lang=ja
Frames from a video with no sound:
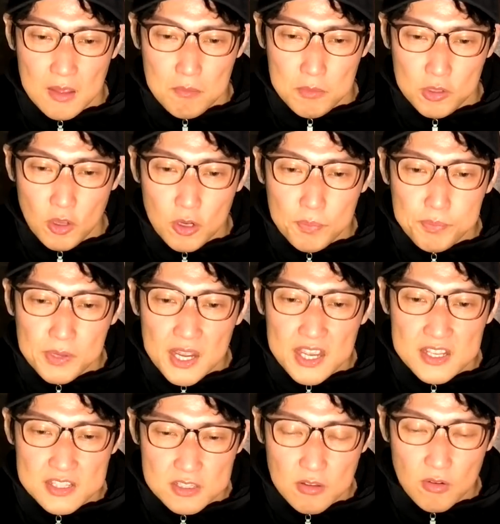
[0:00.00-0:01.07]

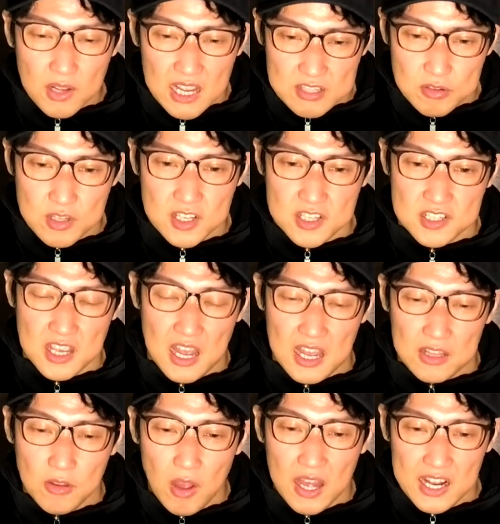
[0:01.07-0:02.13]
ミドルプライスのガソリン車
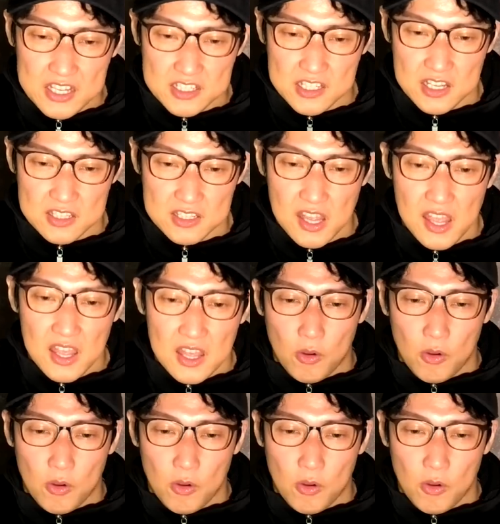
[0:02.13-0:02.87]
の話ですね。